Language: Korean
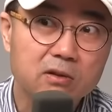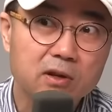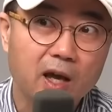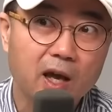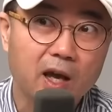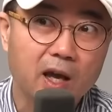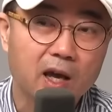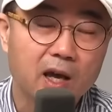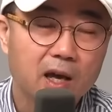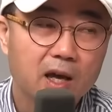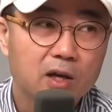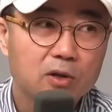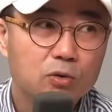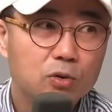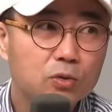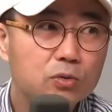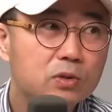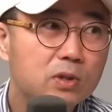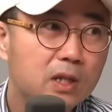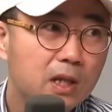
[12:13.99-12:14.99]
게
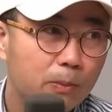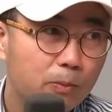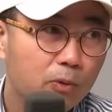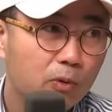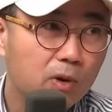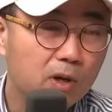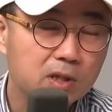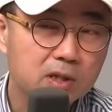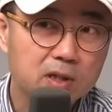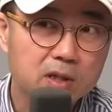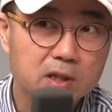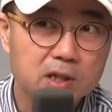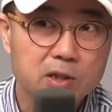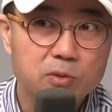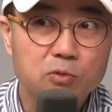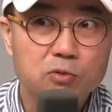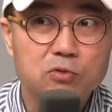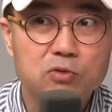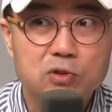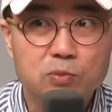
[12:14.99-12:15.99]
소속사 대표가 아니라
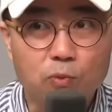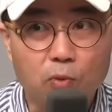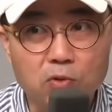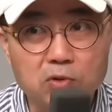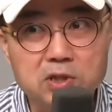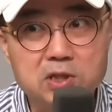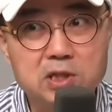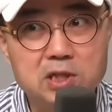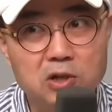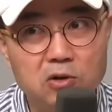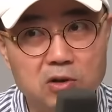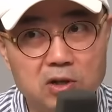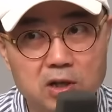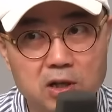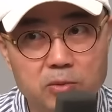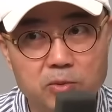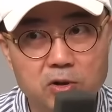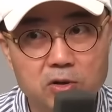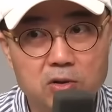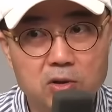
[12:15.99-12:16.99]
김호중 씨 본인이라고
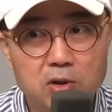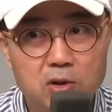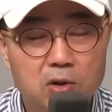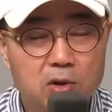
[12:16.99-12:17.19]
한다면